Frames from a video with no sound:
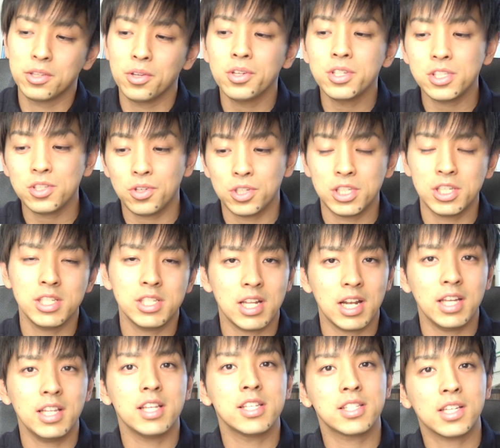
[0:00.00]
どっちを信じた
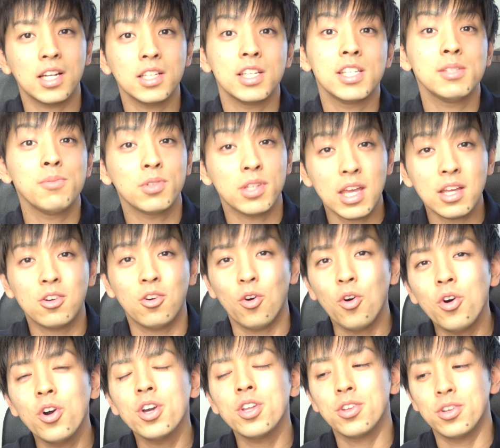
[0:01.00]
らいいですかって質問結
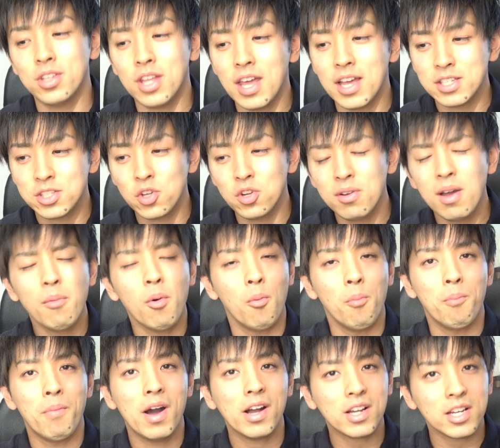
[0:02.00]
構多いので、それはもう
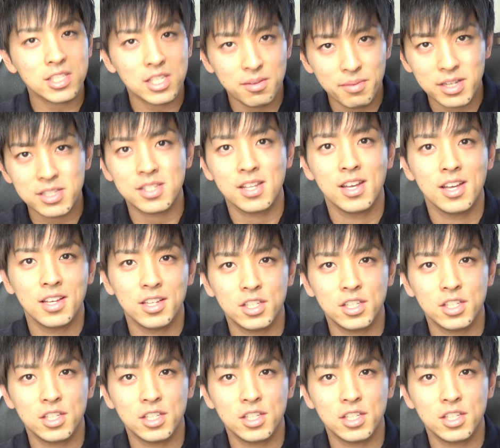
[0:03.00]
任せます。